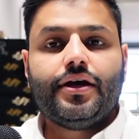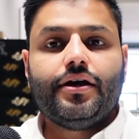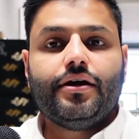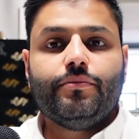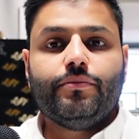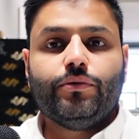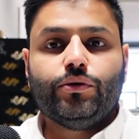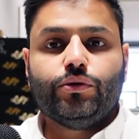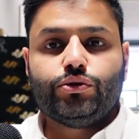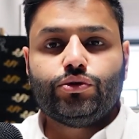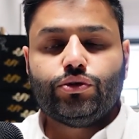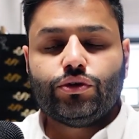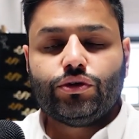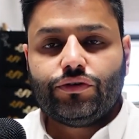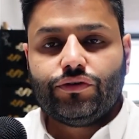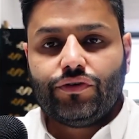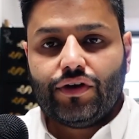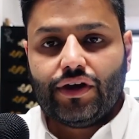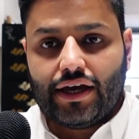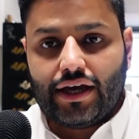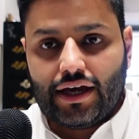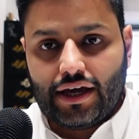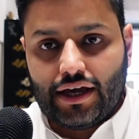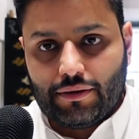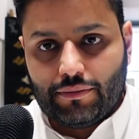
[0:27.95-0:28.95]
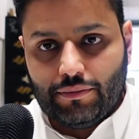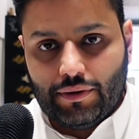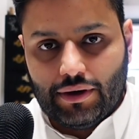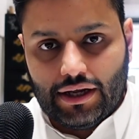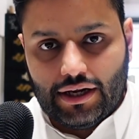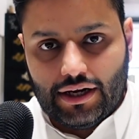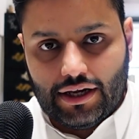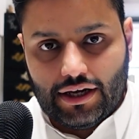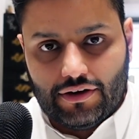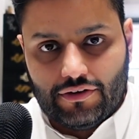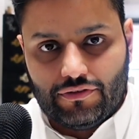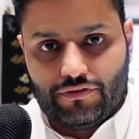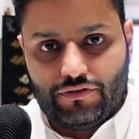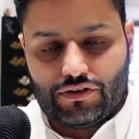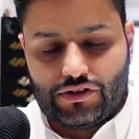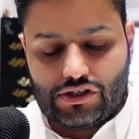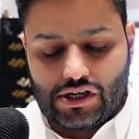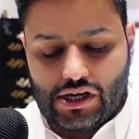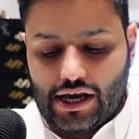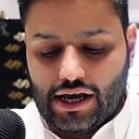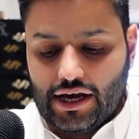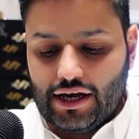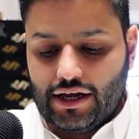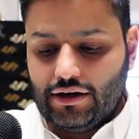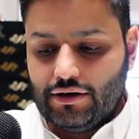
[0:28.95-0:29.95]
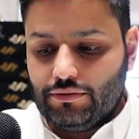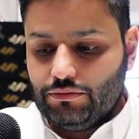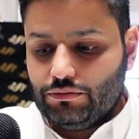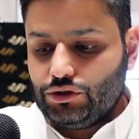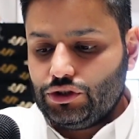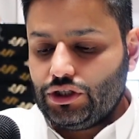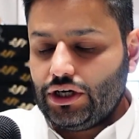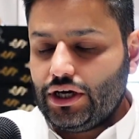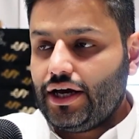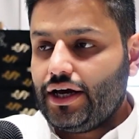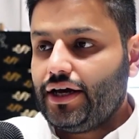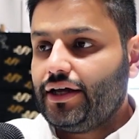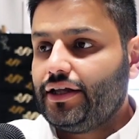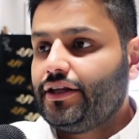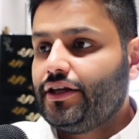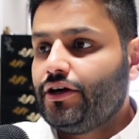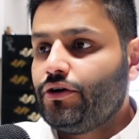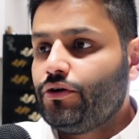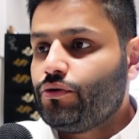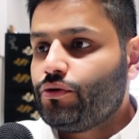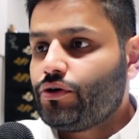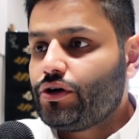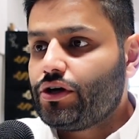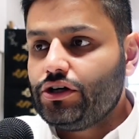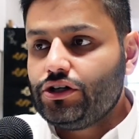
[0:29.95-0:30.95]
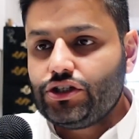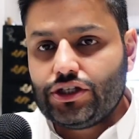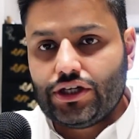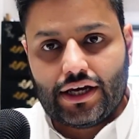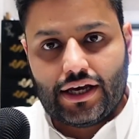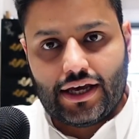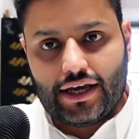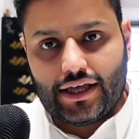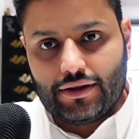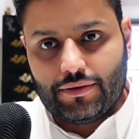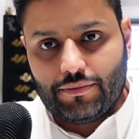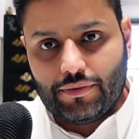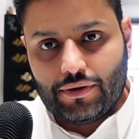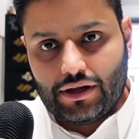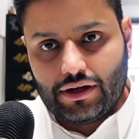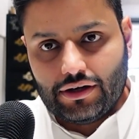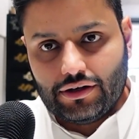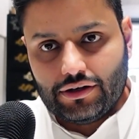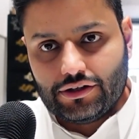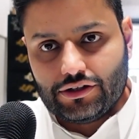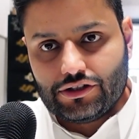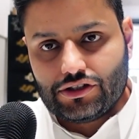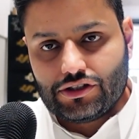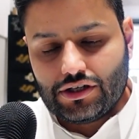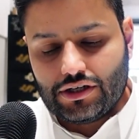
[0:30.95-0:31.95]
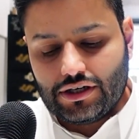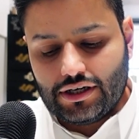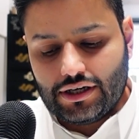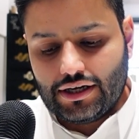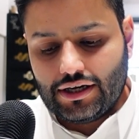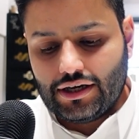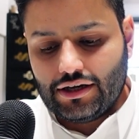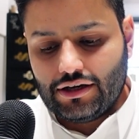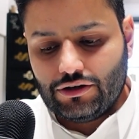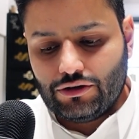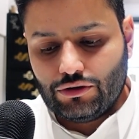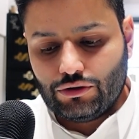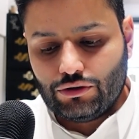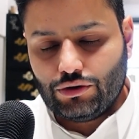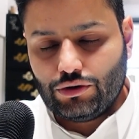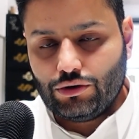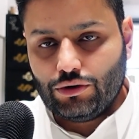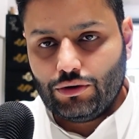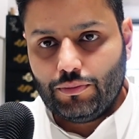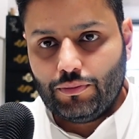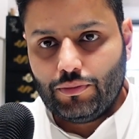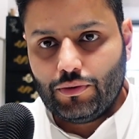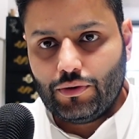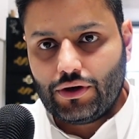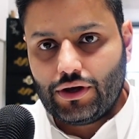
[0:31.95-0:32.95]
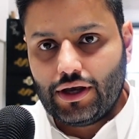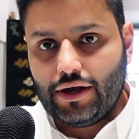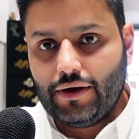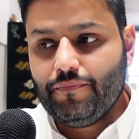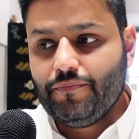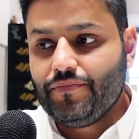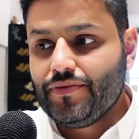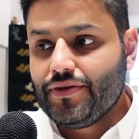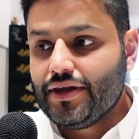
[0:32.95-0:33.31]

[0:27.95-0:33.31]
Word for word: موجود فيها 4000 ساعه للمشاهده وكل شيء هذا مخلص لليوتيوب اوكي